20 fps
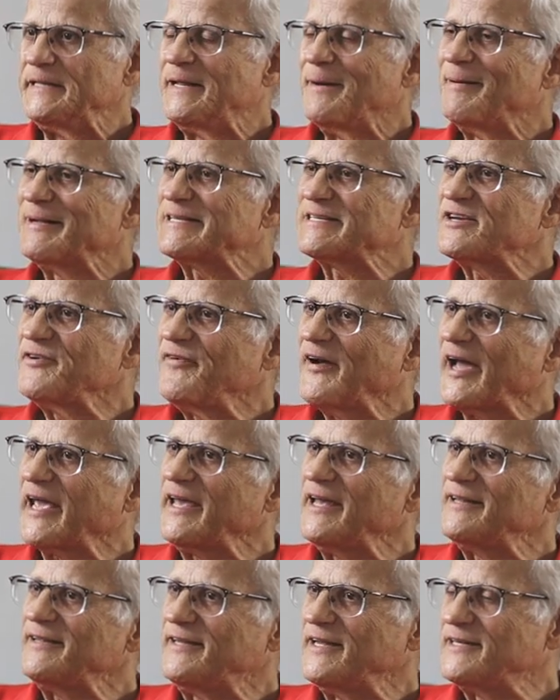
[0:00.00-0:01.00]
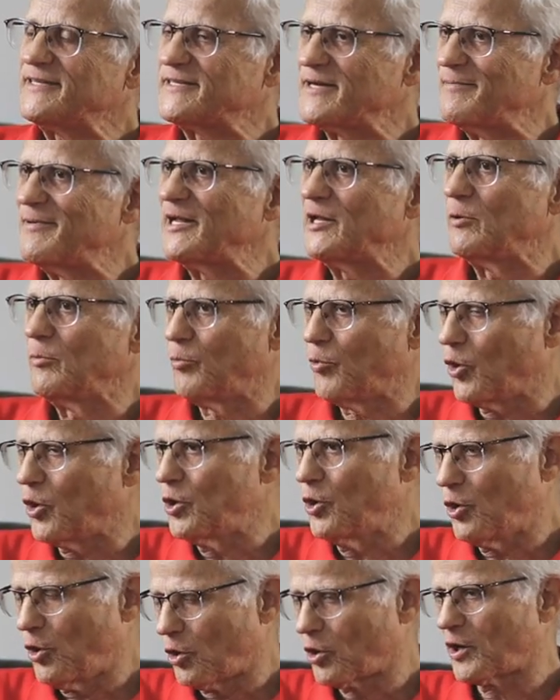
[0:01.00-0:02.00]
دابا الاتفاقيات ديال التبادل البوع
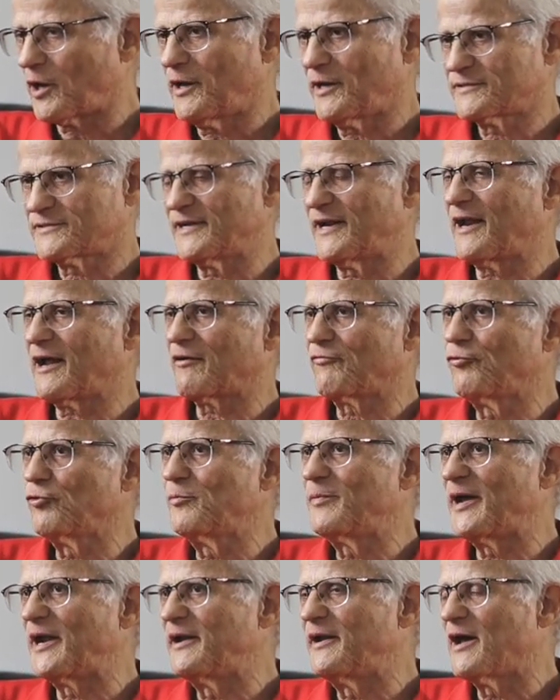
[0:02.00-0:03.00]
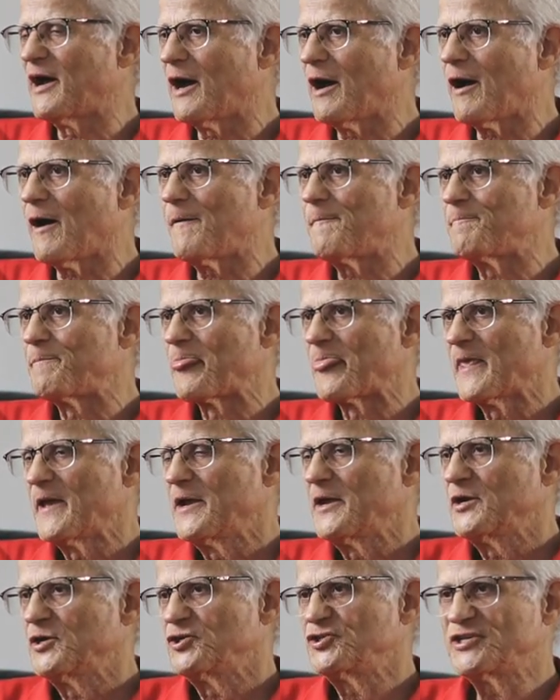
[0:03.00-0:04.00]
الحر خصنا نعرفوا بانها
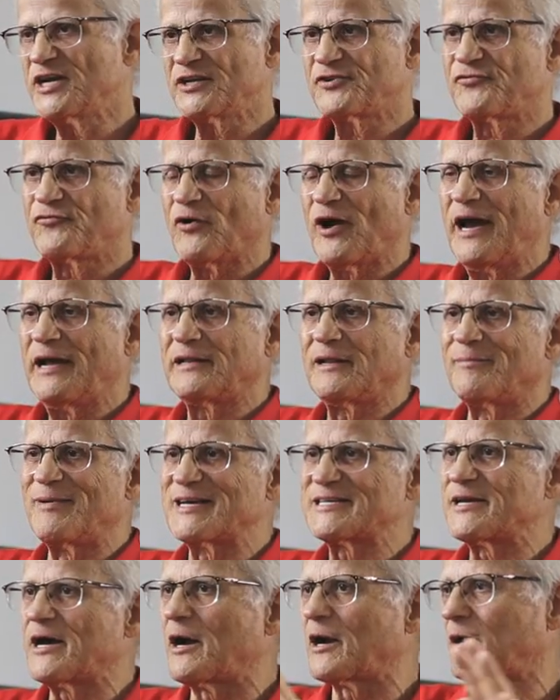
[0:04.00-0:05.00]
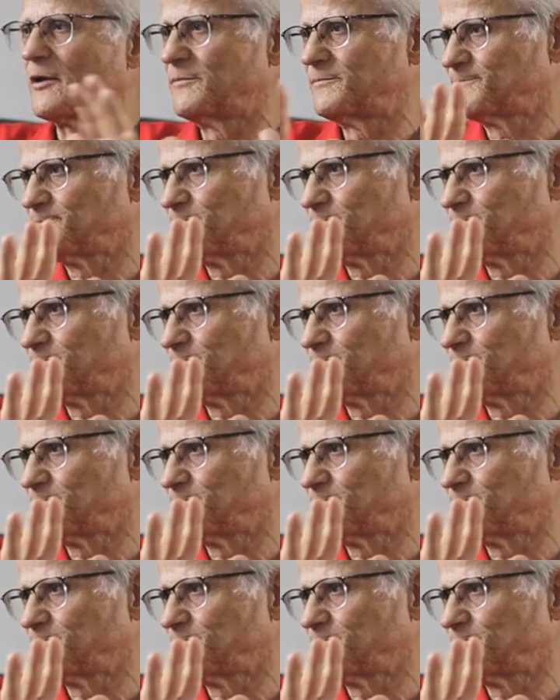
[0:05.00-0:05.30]
جات في واحد المسار